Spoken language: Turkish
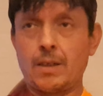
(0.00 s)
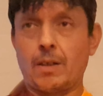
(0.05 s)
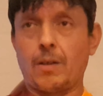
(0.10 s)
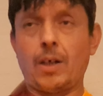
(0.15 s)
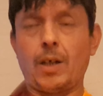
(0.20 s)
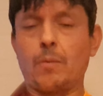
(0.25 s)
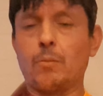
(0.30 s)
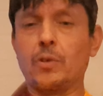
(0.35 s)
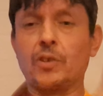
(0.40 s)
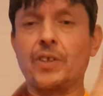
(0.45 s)

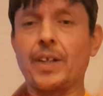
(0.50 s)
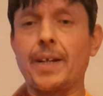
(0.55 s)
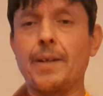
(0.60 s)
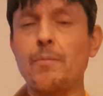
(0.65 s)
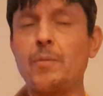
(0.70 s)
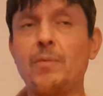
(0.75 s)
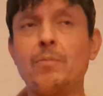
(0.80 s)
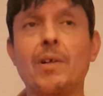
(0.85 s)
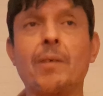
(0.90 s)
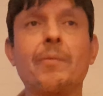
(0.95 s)
ha, bu sene
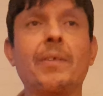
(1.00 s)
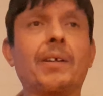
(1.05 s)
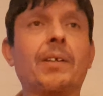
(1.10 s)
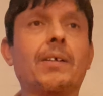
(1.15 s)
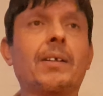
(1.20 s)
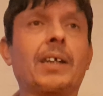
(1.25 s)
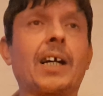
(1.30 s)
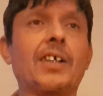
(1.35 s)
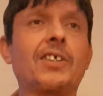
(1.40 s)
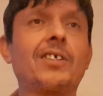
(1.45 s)
bilmem ne
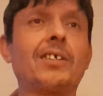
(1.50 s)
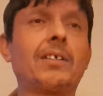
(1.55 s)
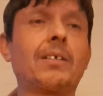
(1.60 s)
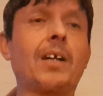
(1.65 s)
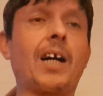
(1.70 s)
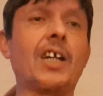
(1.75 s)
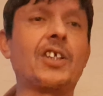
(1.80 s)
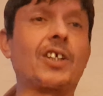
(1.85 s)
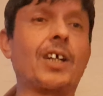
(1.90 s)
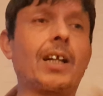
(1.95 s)

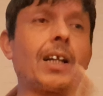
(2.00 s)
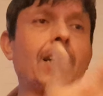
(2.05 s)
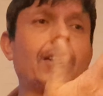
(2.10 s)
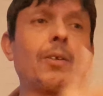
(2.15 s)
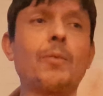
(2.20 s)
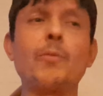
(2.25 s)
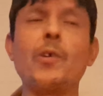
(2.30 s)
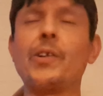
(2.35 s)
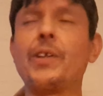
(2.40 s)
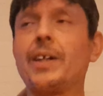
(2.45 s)
kaçını aşağılarda
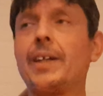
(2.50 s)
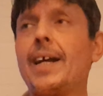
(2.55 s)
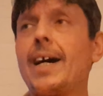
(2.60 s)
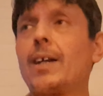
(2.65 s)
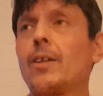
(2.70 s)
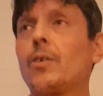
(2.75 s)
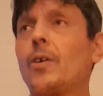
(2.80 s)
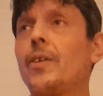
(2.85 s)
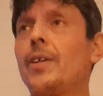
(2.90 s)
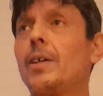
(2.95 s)
mı oynuyor?
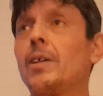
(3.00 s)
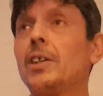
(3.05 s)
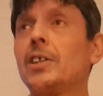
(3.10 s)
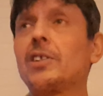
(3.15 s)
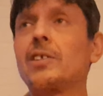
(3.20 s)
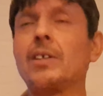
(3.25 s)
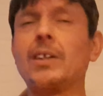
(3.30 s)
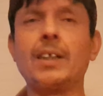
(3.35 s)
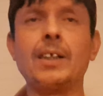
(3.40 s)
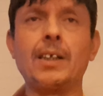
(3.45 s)
Nerede oynuyor
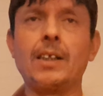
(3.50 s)
hiç?